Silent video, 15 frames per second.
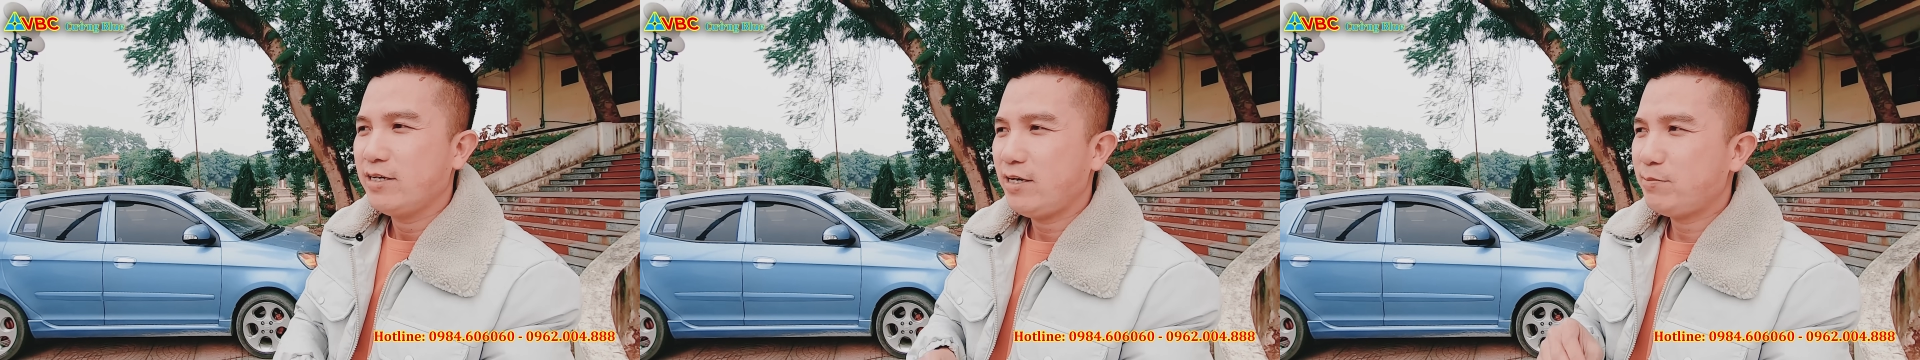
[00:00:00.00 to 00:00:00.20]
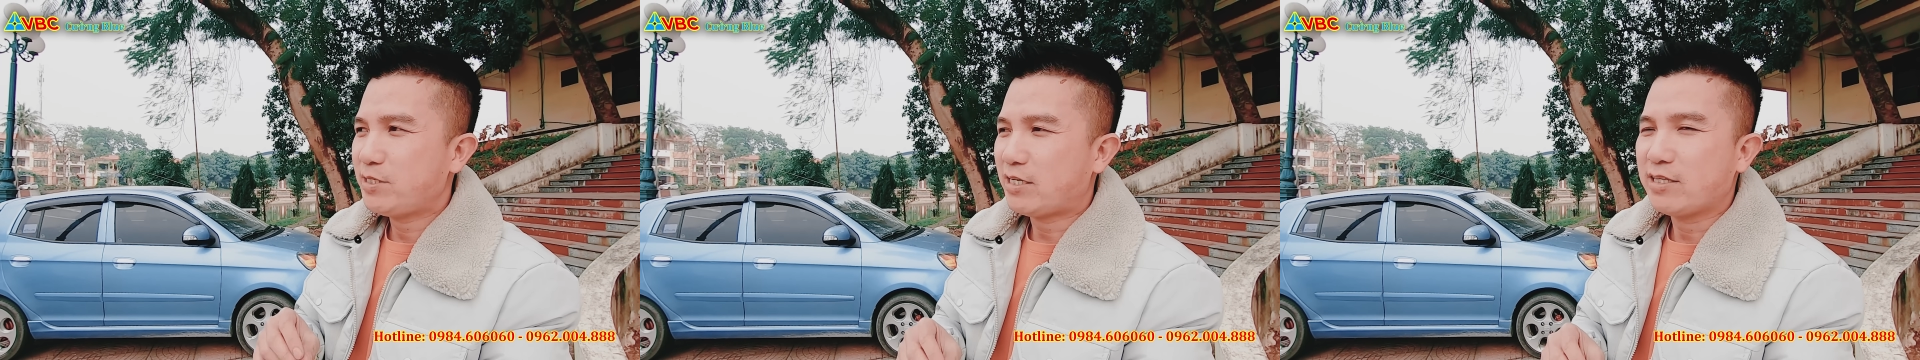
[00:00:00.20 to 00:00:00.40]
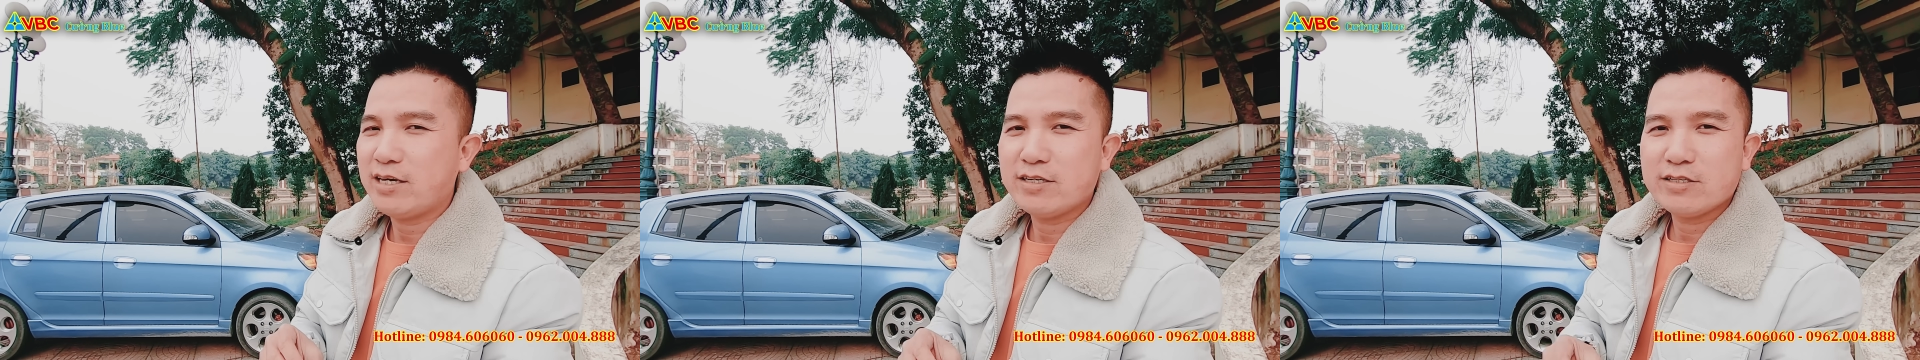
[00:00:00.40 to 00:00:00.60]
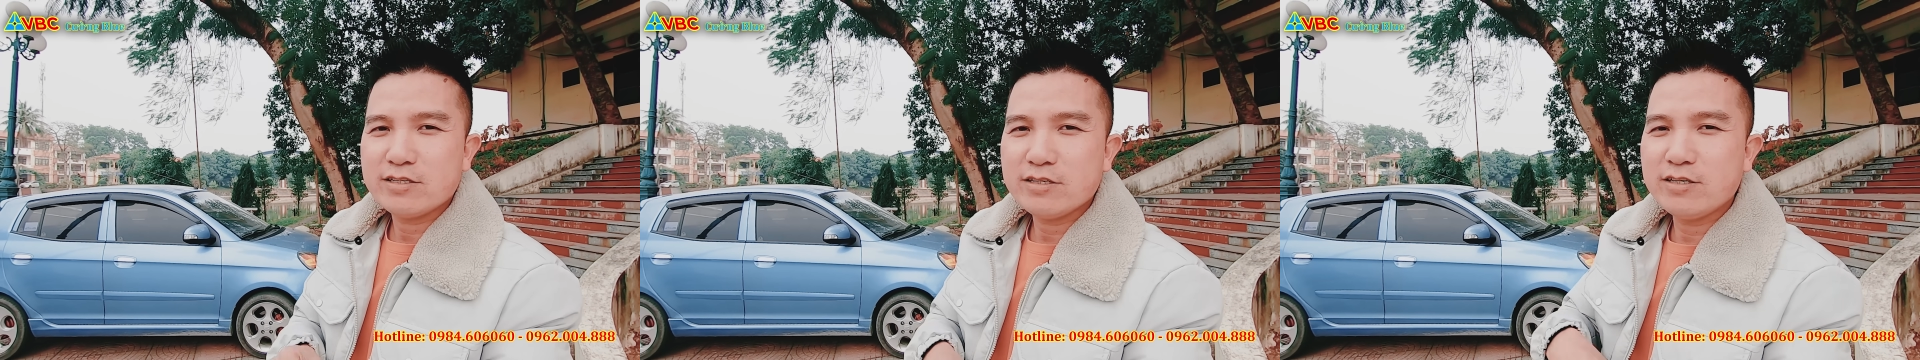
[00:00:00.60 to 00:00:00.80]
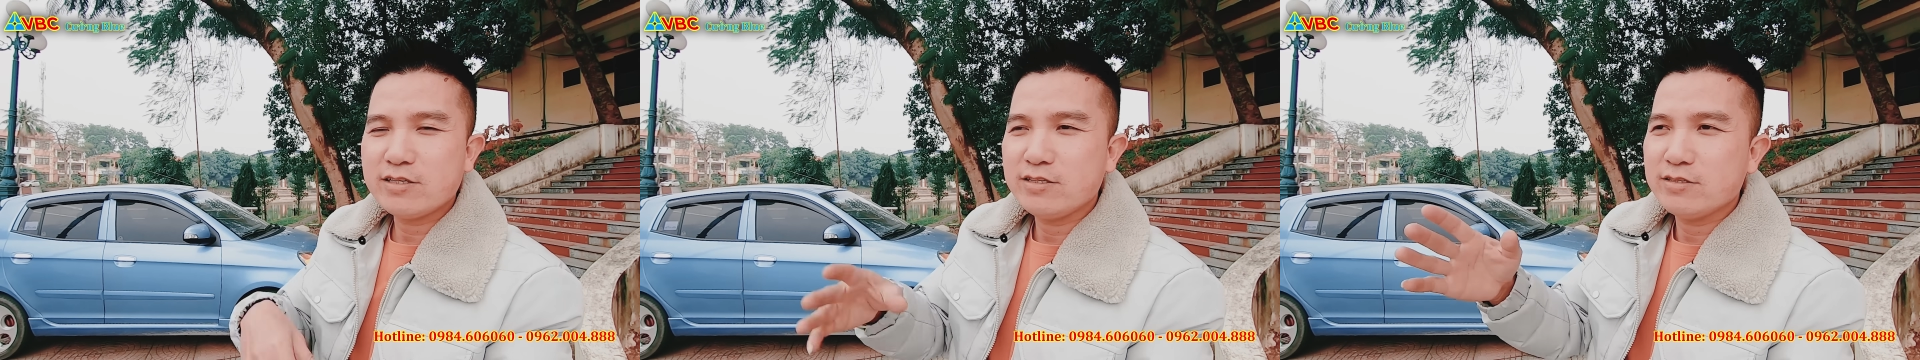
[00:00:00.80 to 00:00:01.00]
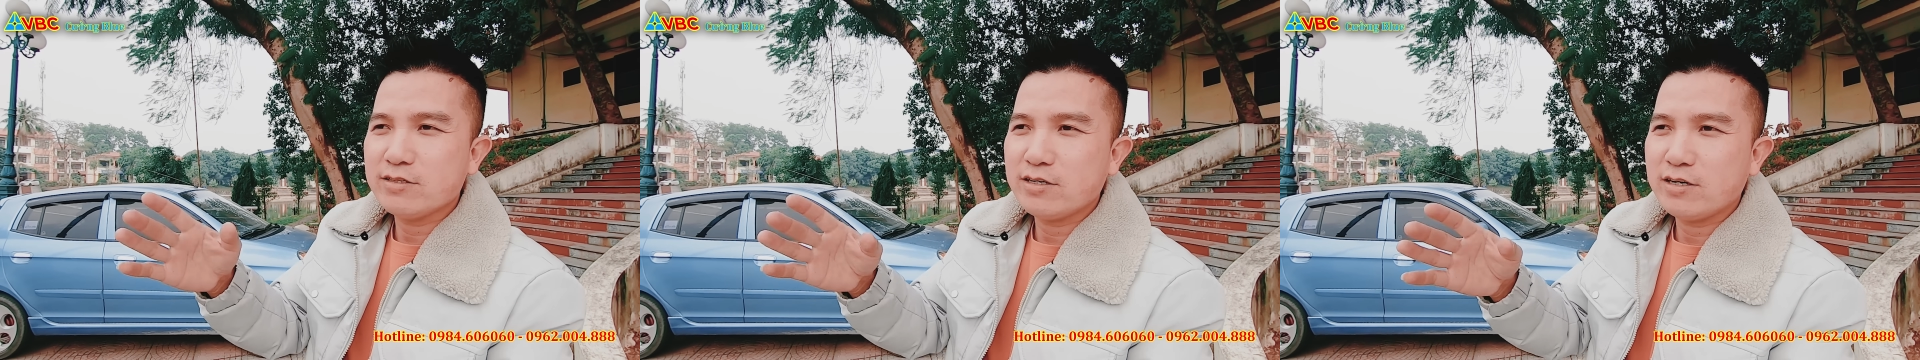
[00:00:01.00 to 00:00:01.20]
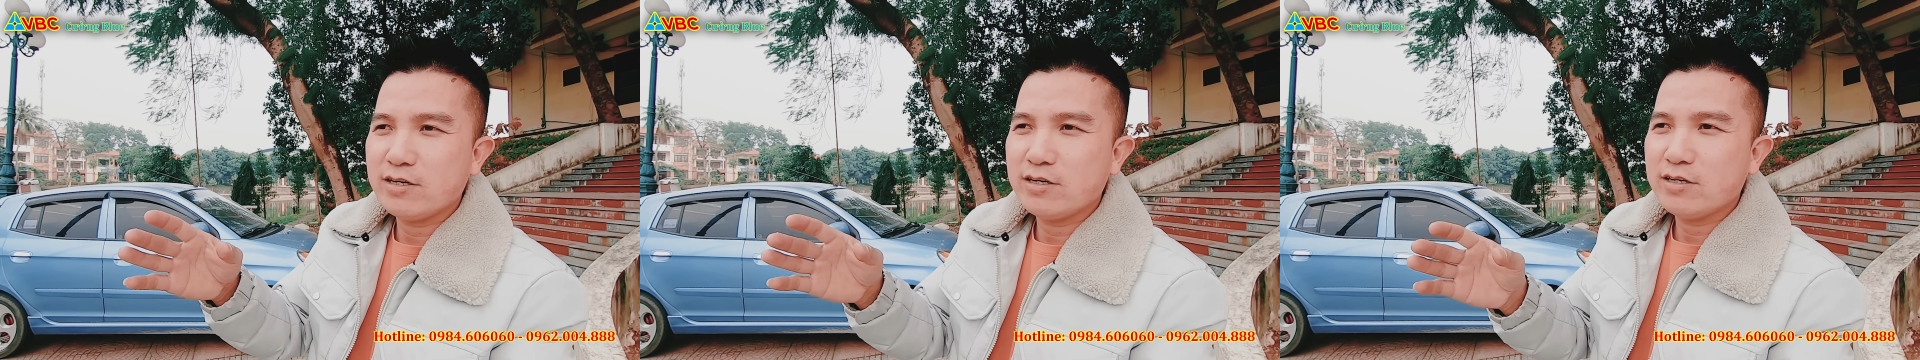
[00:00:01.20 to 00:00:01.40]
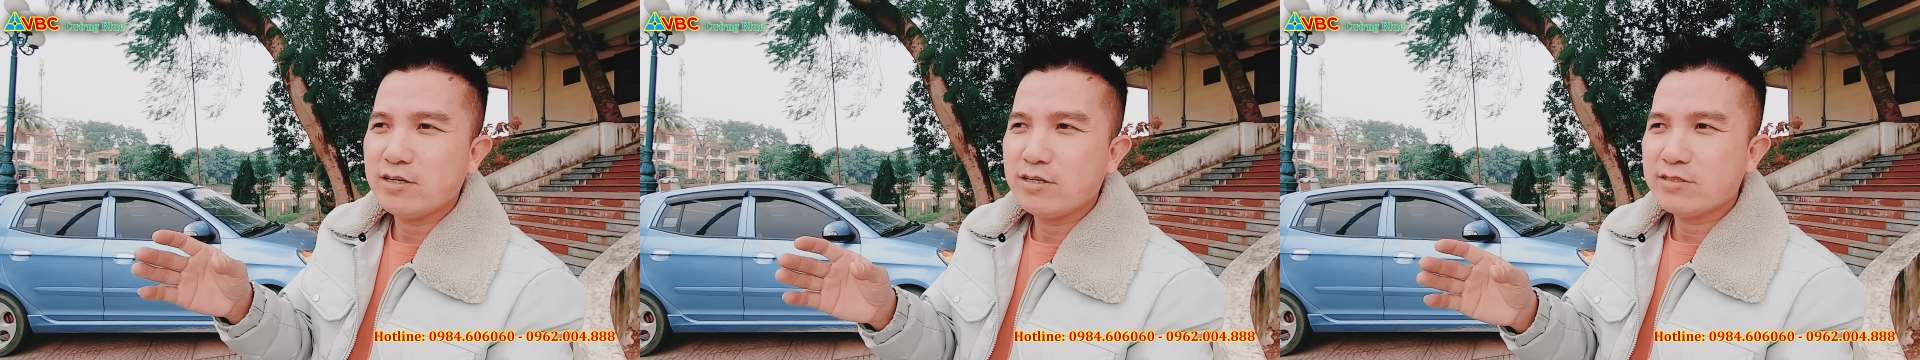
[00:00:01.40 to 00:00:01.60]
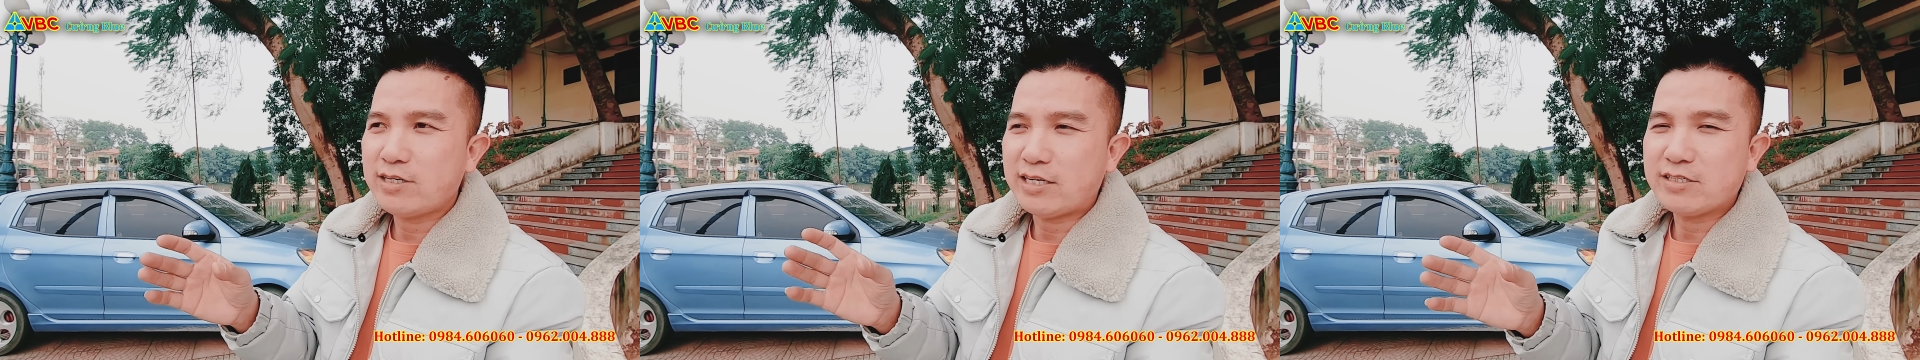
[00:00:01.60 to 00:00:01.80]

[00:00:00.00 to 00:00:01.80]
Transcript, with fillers: em trả tiền đưa uh,